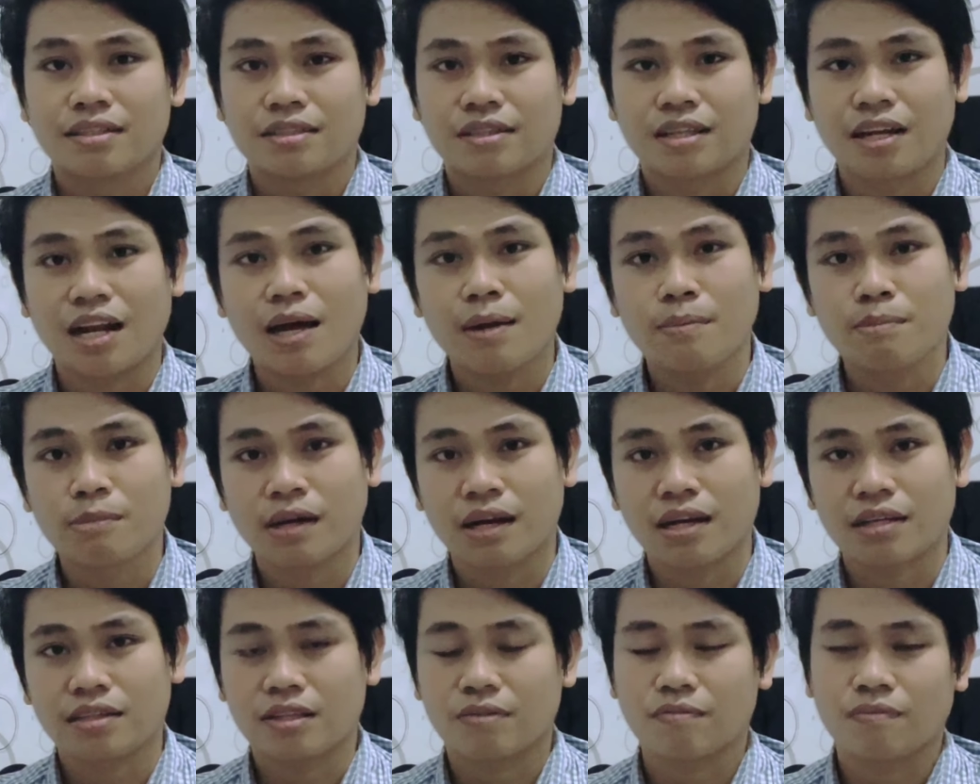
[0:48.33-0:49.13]
telah
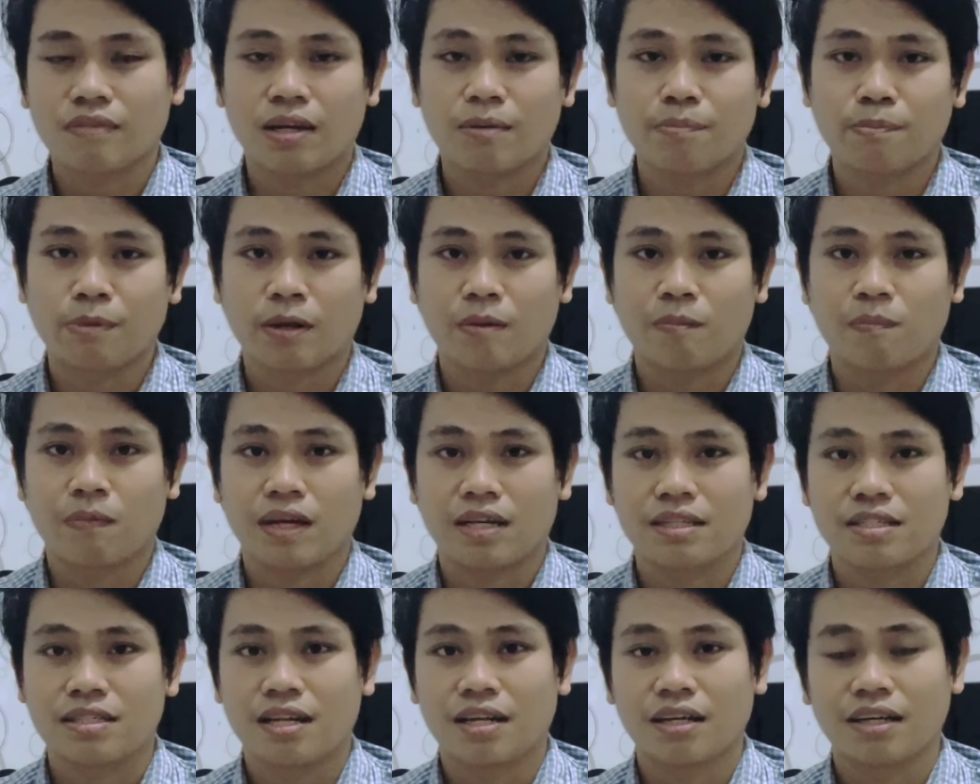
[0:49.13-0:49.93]
mengaktifkan
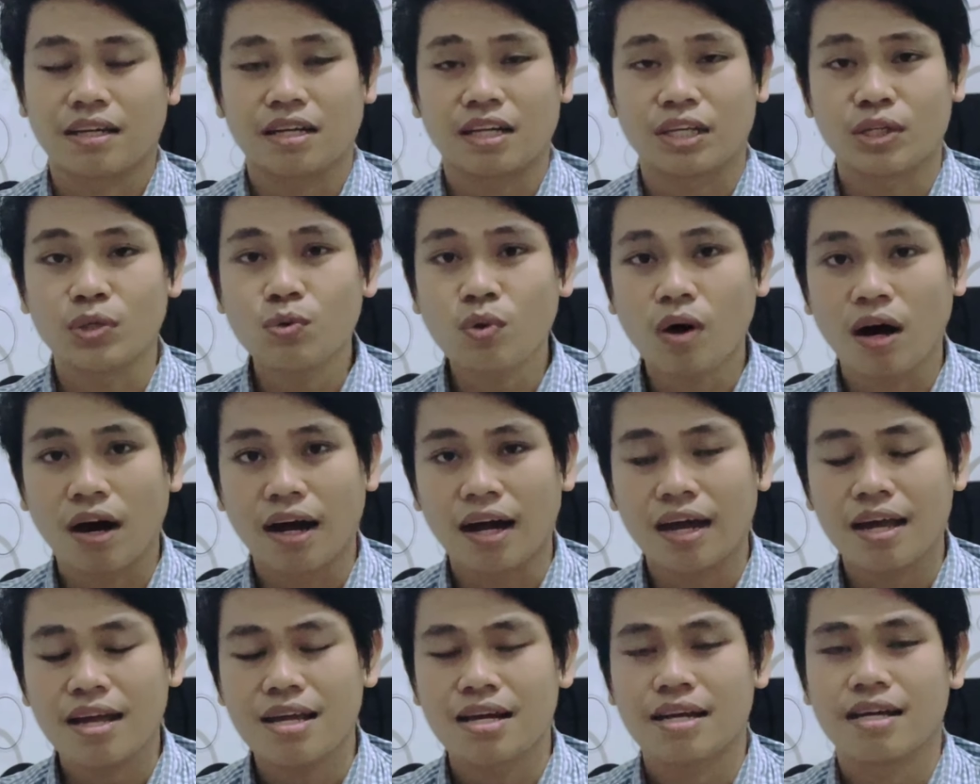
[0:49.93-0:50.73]
verifikasi langkah
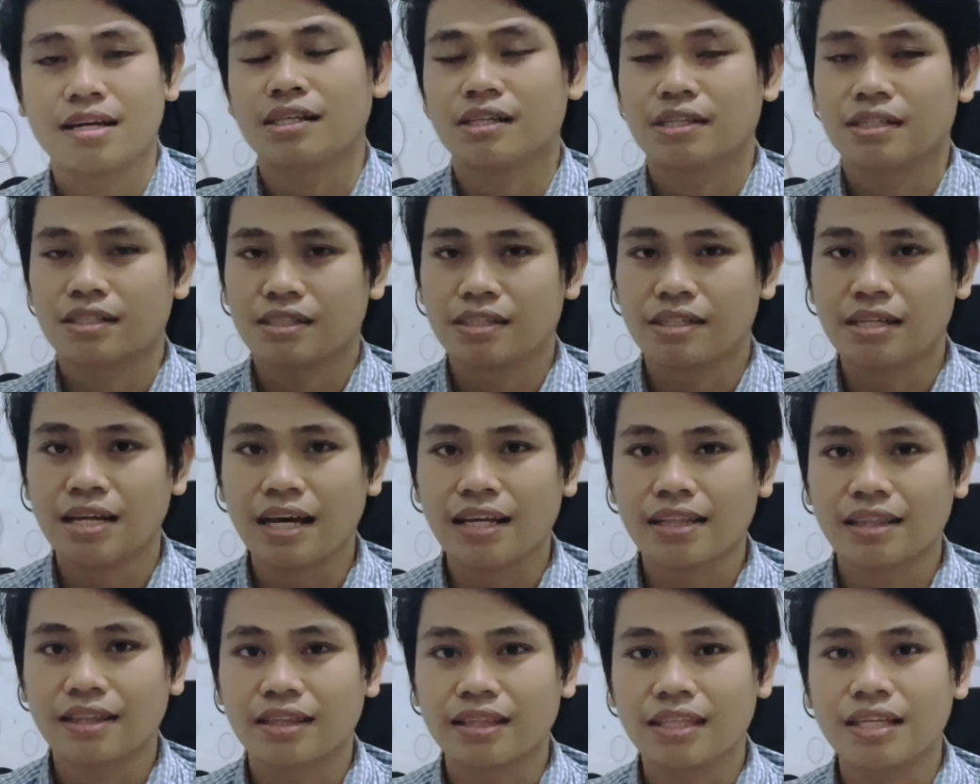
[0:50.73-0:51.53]
kedua
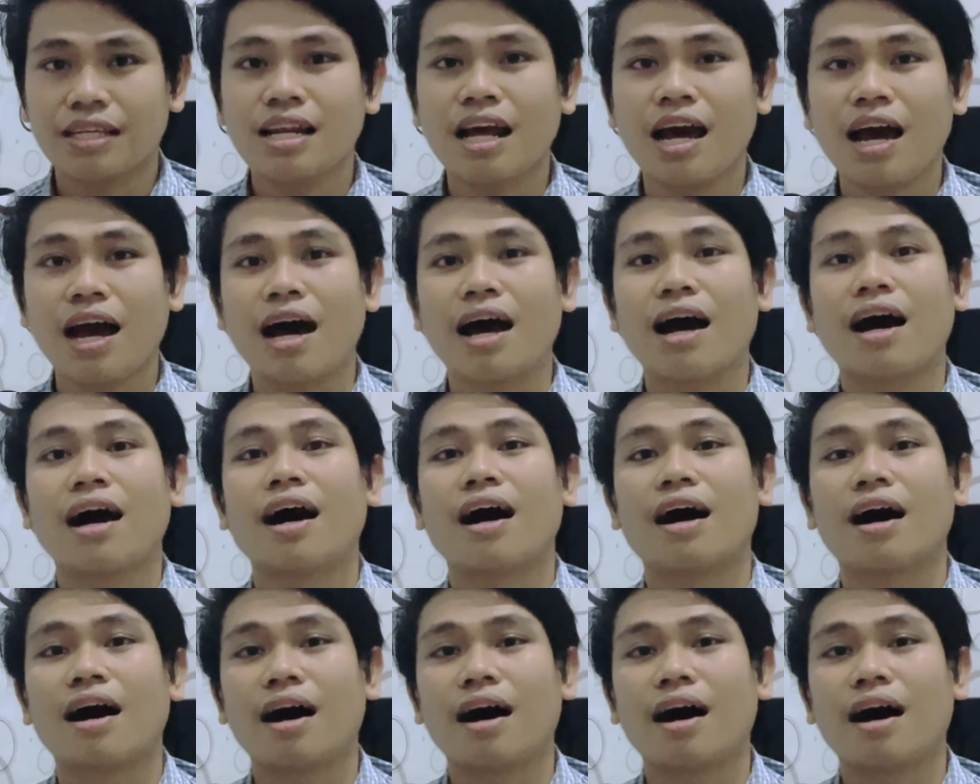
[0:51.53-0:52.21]
dan tidak